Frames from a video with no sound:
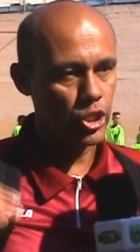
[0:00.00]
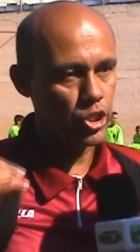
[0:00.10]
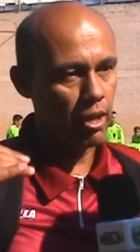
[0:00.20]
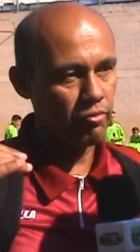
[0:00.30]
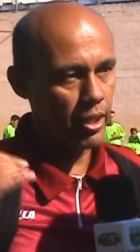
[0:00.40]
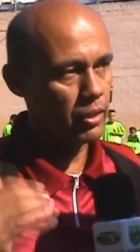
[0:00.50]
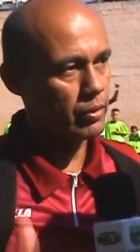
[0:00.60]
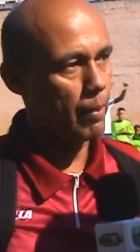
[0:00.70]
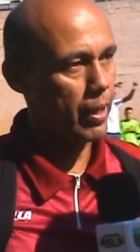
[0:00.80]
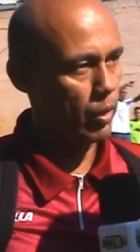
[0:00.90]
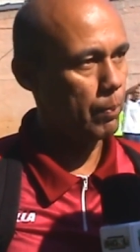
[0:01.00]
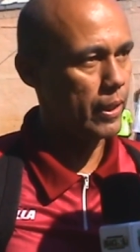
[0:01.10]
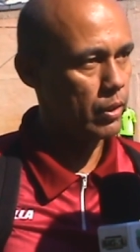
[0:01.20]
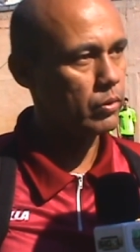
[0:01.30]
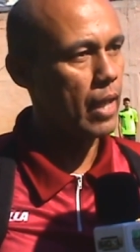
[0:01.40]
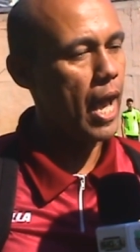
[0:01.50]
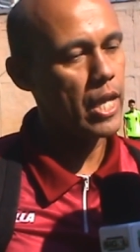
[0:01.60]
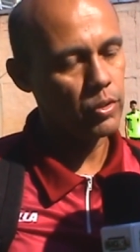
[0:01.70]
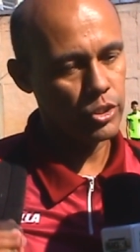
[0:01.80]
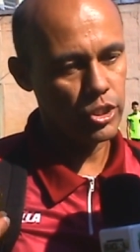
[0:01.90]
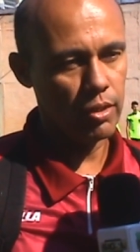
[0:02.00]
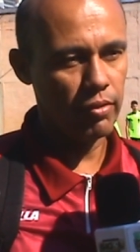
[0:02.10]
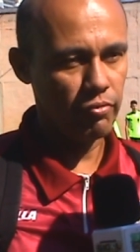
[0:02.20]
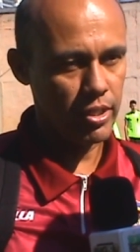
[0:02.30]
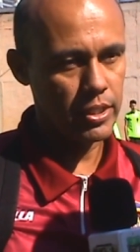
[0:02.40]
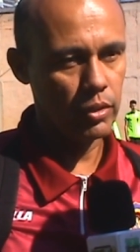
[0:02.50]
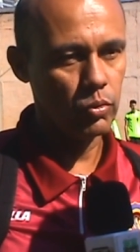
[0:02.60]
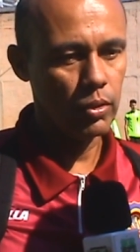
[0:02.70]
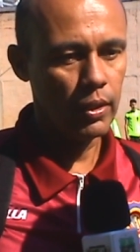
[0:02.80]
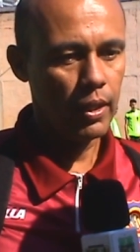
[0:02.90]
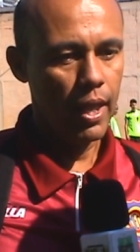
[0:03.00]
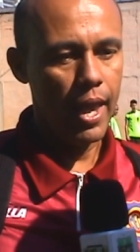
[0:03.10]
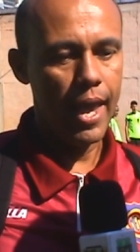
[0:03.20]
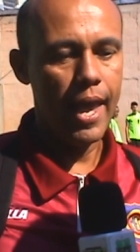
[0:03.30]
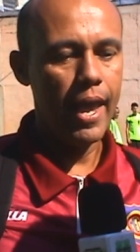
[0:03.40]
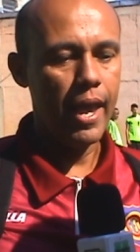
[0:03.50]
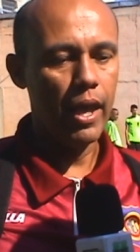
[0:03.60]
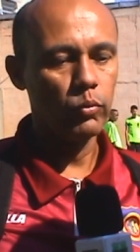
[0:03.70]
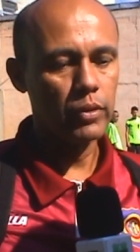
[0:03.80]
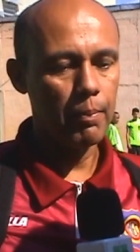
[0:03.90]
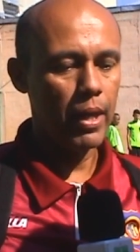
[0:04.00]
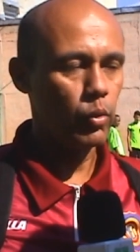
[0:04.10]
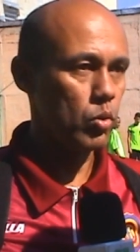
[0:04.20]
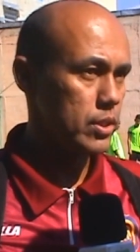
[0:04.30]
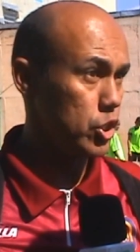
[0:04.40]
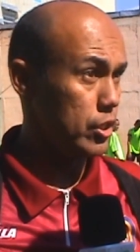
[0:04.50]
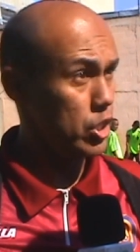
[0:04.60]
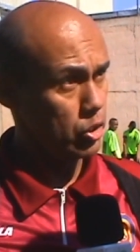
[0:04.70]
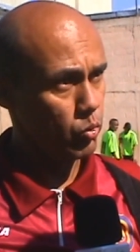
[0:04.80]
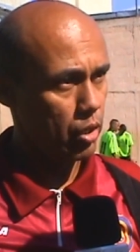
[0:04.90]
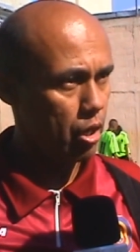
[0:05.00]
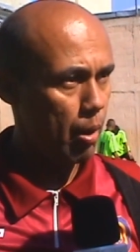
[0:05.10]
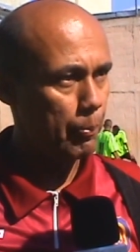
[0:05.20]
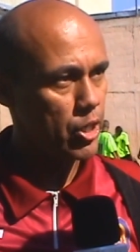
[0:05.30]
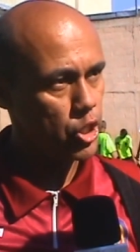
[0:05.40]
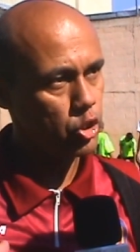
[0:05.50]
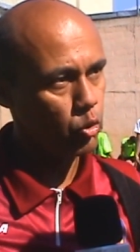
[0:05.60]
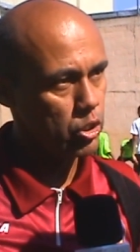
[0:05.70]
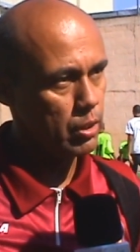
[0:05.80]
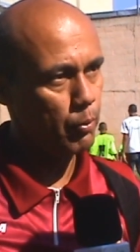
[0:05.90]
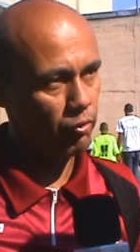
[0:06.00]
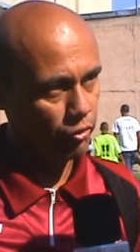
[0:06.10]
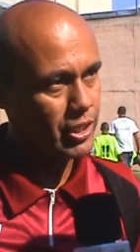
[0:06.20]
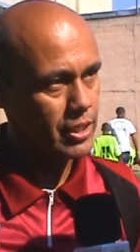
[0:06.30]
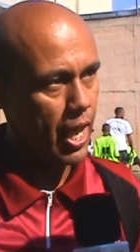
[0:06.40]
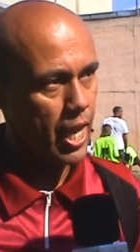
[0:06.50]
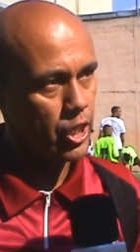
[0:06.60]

A gente já vem trabalhando um padrão tático, a gente já vem fazendo é, um trabalho consistente no campo e a gente trouxe para o futsal.